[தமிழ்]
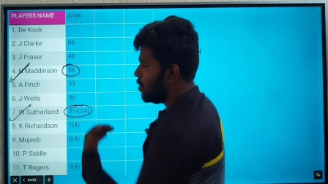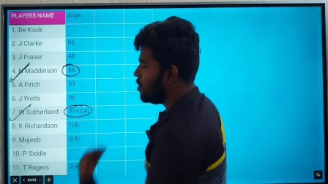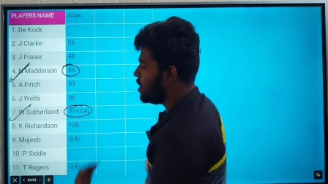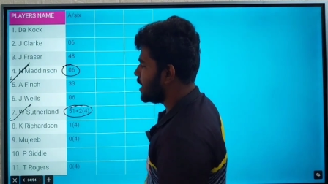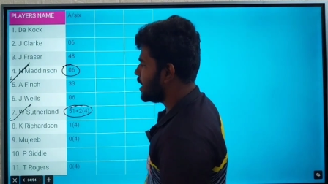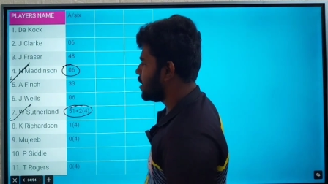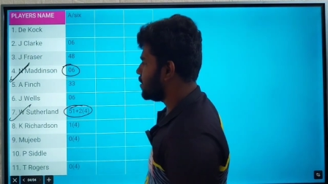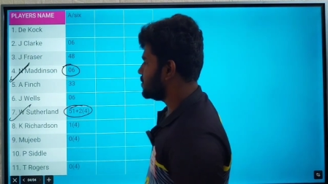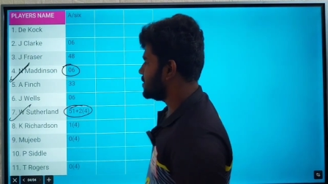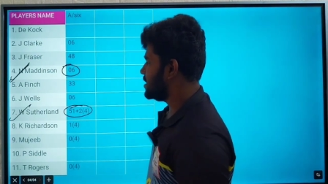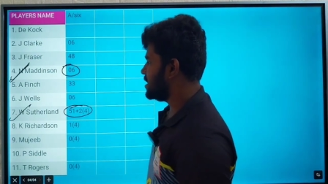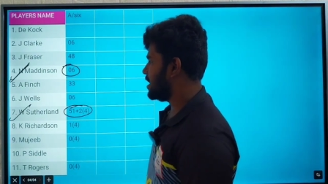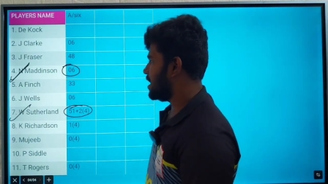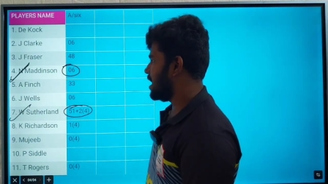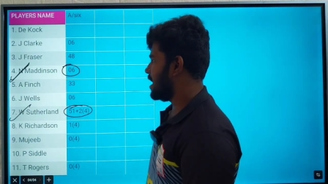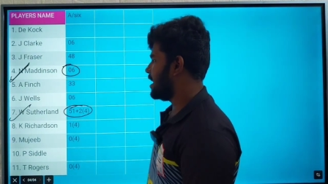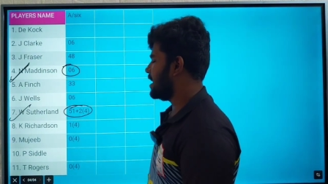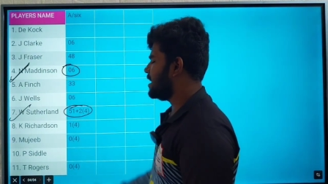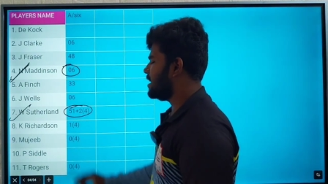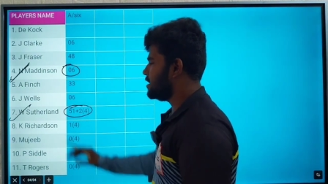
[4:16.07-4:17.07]
பவுலிங்
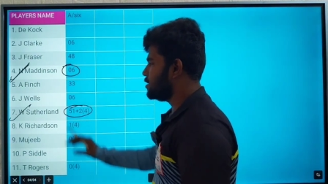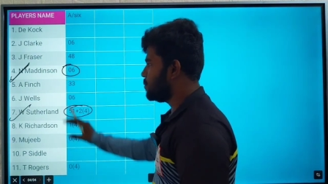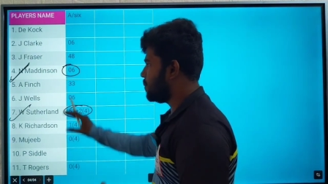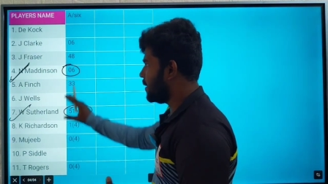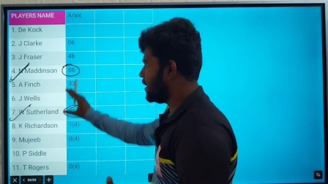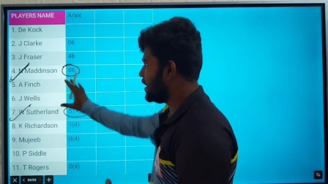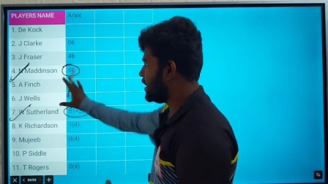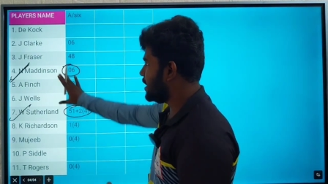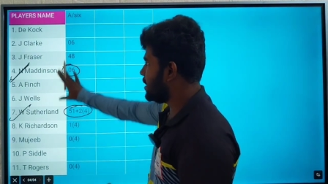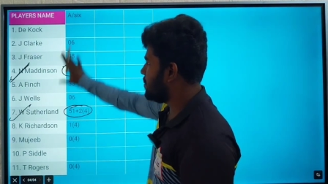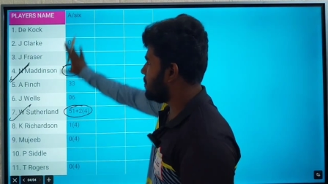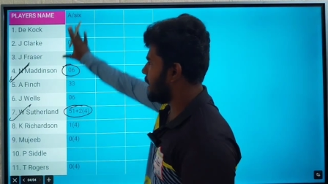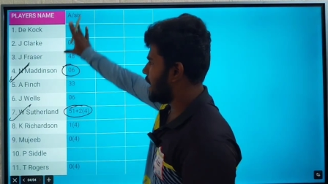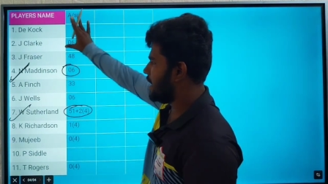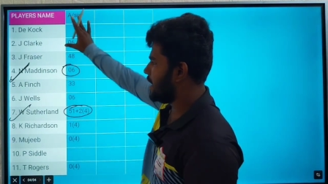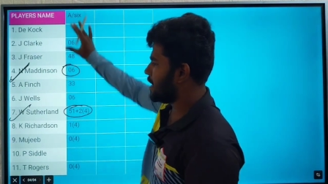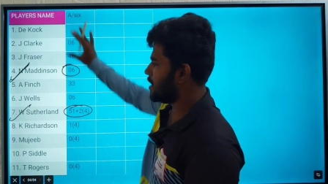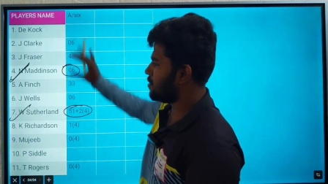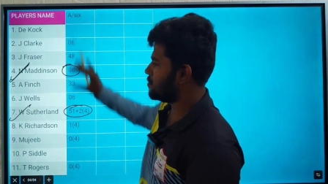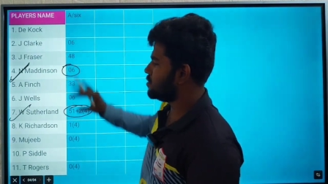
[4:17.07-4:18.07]
ஆப்ஷனை அனலைஸ் பண்ணிட்டு
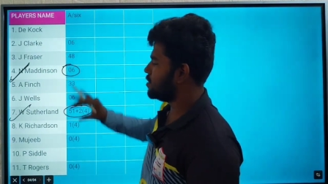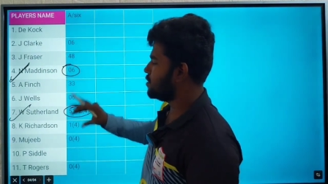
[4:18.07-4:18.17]
பேட்டிங்